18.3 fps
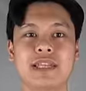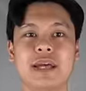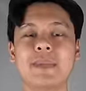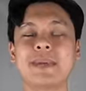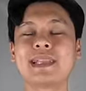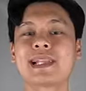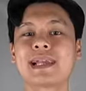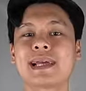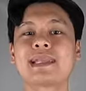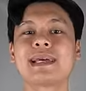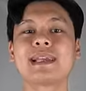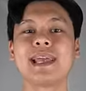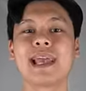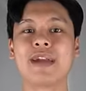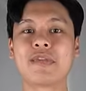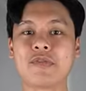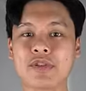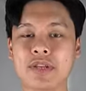Tapi ternyata di
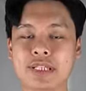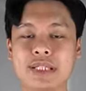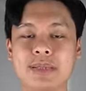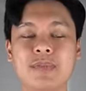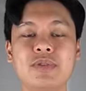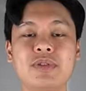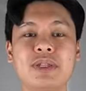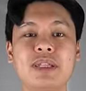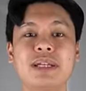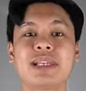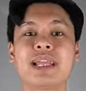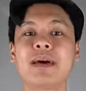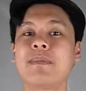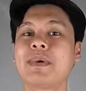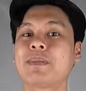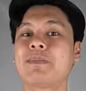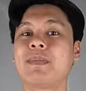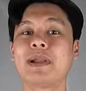handphone tersebut
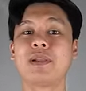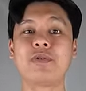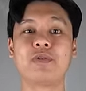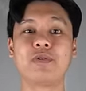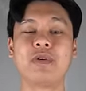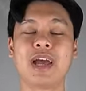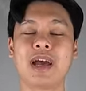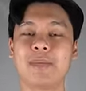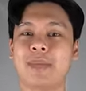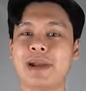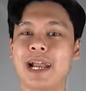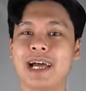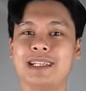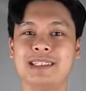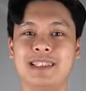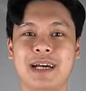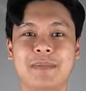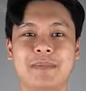terdapat peluru yang
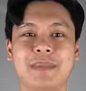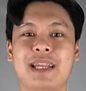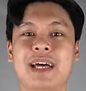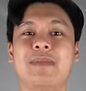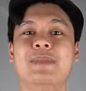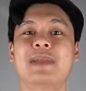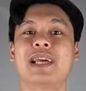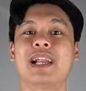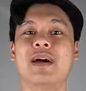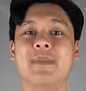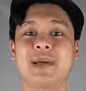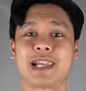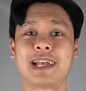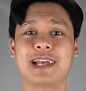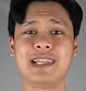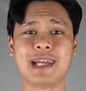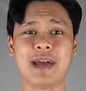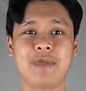menancap dan
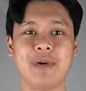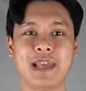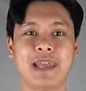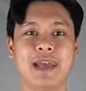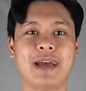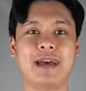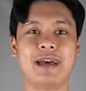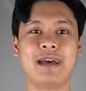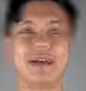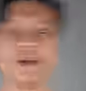menyelamatkan nyawanya.